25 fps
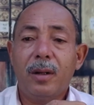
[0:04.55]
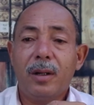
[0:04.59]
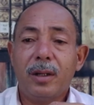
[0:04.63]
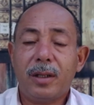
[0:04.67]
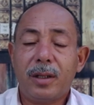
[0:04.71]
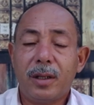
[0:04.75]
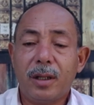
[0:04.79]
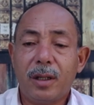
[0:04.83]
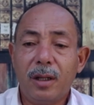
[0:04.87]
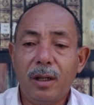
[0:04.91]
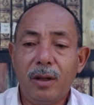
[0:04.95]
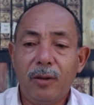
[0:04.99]

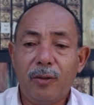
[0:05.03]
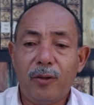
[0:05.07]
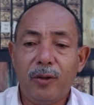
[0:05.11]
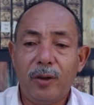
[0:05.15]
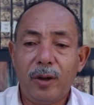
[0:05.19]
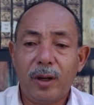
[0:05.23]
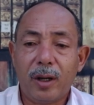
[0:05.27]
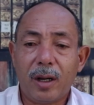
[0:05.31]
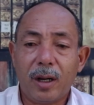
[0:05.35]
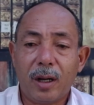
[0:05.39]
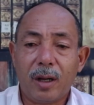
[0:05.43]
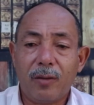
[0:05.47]

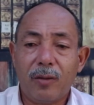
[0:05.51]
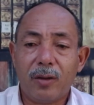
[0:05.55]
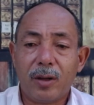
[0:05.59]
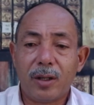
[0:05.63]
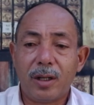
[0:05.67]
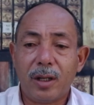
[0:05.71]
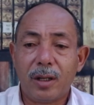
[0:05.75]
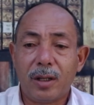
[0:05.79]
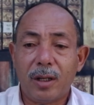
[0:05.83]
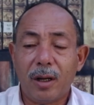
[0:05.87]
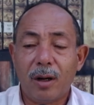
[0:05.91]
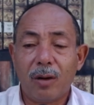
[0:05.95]
significa que
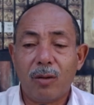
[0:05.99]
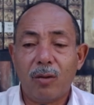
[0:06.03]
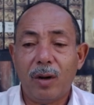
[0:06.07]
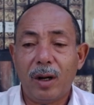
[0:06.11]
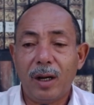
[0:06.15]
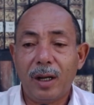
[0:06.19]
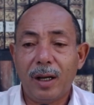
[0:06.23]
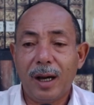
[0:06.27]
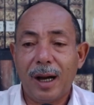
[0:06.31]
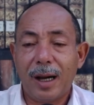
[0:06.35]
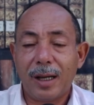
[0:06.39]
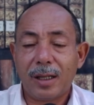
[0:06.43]
você tem
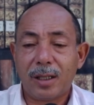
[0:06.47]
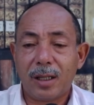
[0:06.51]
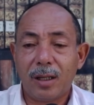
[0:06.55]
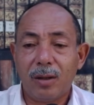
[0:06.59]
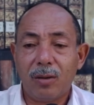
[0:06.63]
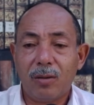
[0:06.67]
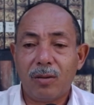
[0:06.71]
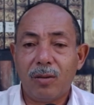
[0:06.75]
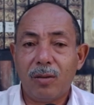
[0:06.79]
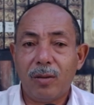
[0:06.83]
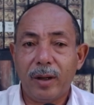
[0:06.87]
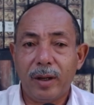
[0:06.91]
alguma
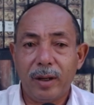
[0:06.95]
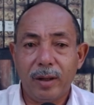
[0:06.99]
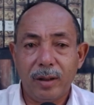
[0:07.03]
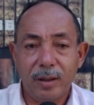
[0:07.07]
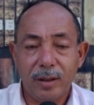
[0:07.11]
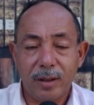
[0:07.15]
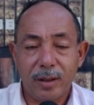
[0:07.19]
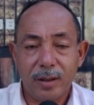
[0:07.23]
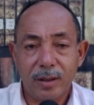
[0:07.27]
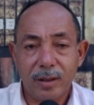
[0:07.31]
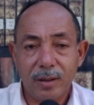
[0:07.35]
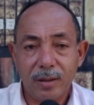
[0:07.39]
ligação com
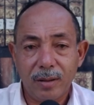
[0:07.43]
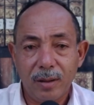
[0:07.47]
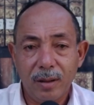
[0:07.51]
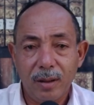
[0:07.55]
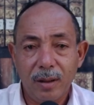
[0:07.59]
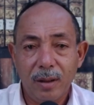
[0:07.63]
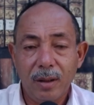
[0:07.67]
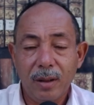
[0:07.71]
eles.